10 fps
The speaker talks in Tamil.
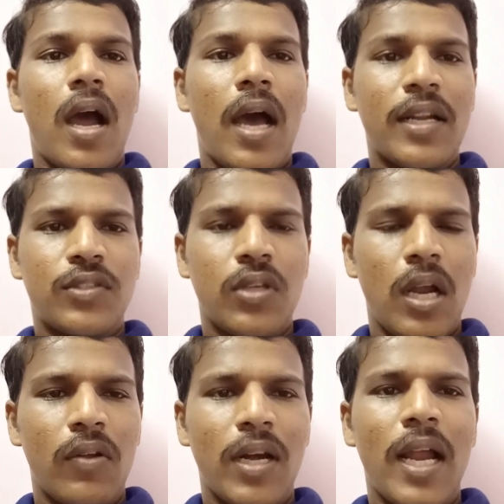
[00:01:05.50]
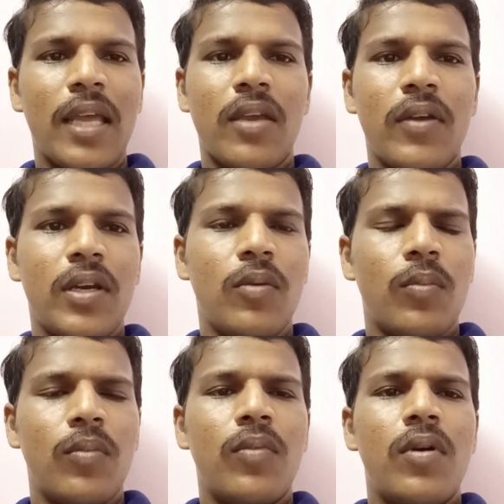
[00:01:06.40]
அரசு அலுவலர்களை அழைக்க வேண்டும்
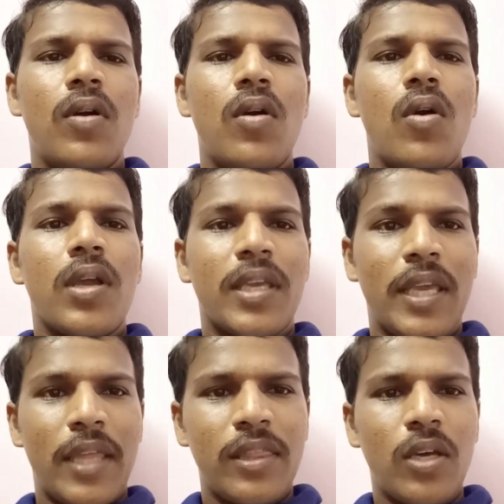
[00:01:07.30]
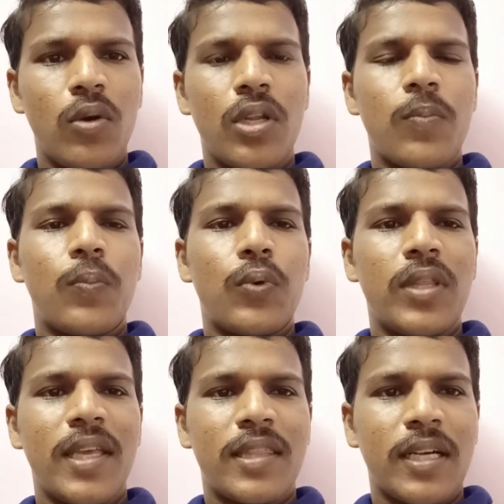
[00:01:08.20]
எந்த ஒரு
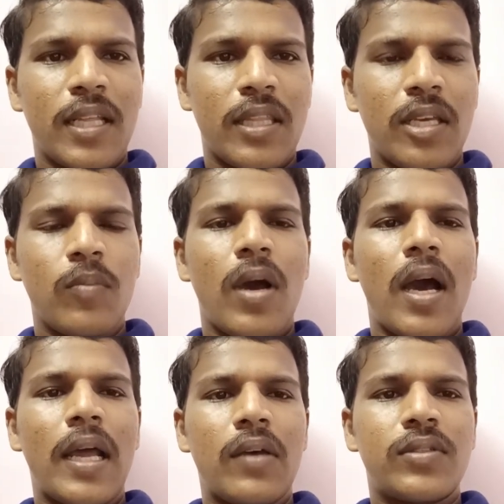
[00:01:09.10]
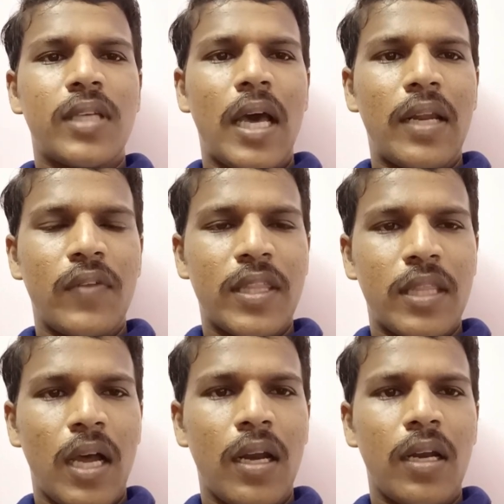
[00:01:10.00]
புதிய திட்டத்தையும் அரசு
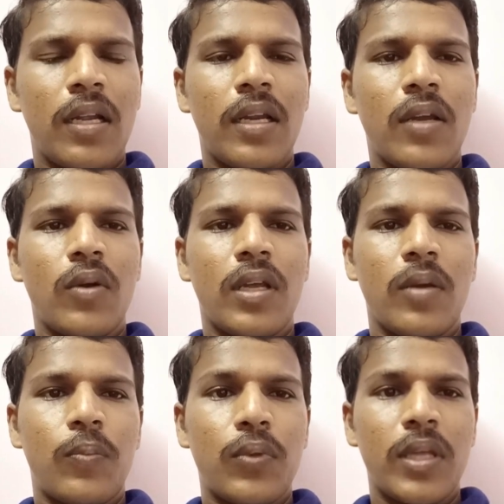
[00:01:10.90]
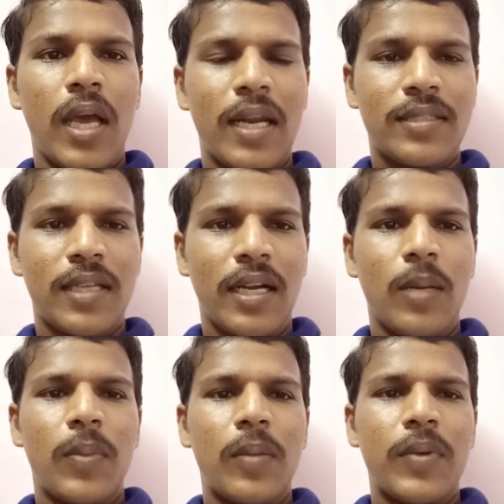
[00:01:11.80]
அறிவித்தால் இல்லை ஒரு புதிய
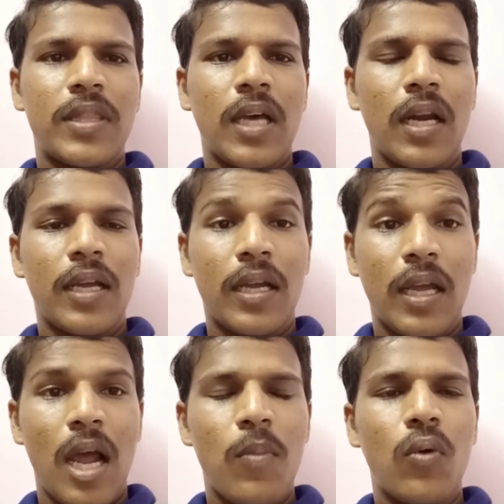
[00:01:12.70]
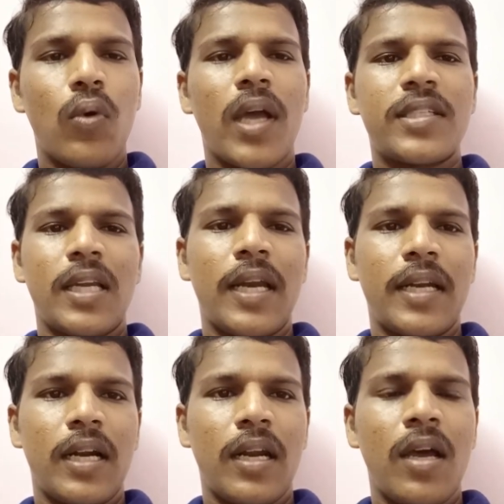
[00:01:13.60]
அரசாணைகள் பிறப்பித்தால் கிராம ஊராட்சி
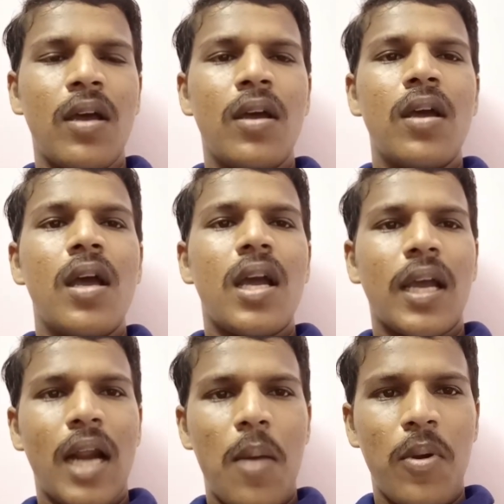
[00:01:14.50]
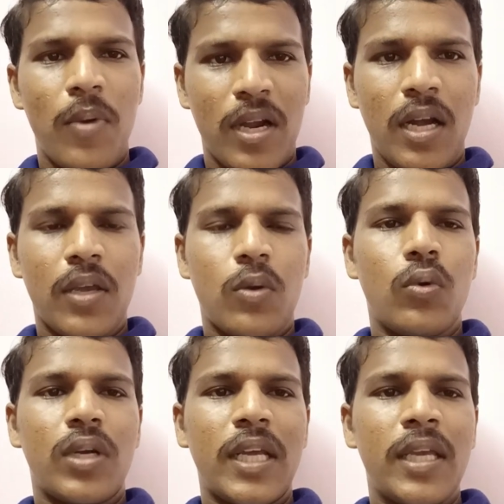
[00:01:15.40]
ரிலேட்டட்னால் கிராம மக்களை
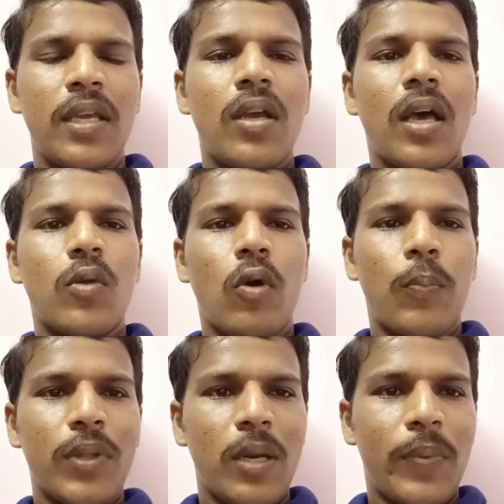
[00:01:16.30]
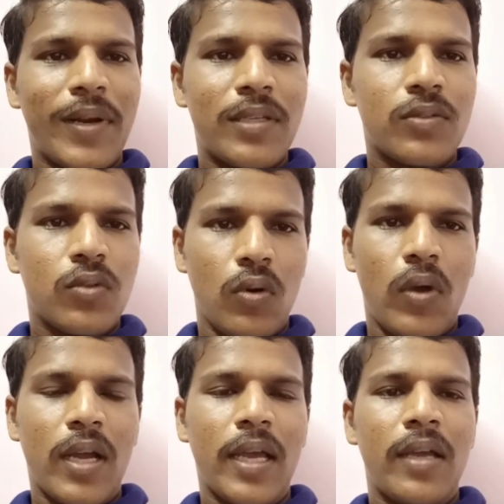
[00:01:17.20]
கூட்டி அது ஒப்புதல் பெற
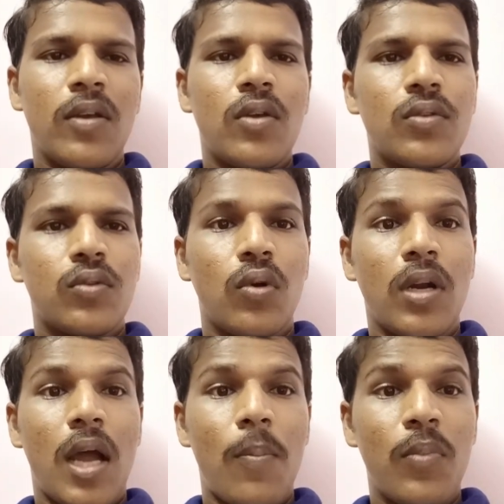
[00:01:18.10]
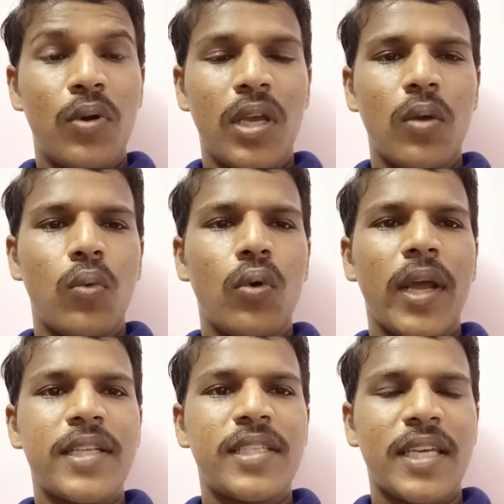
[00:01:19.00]
சொல்லுவாங்க ஸோ நம்முடைய
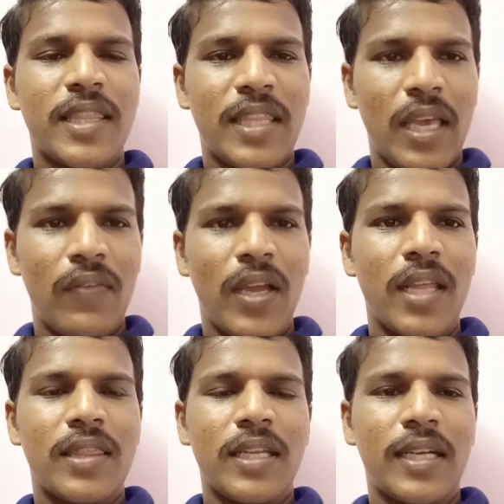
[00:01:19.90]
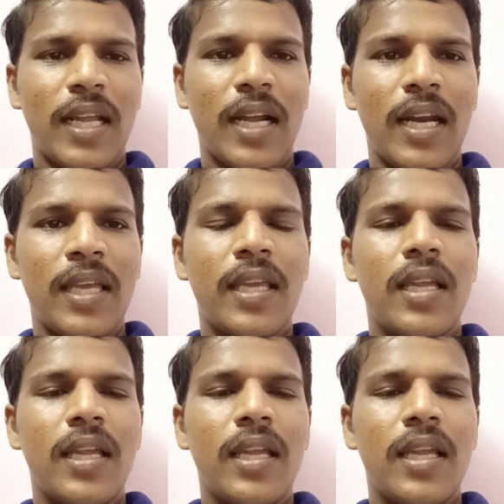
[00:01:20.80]
ஊராட்சிக்கு தேவையான திட்டங்களை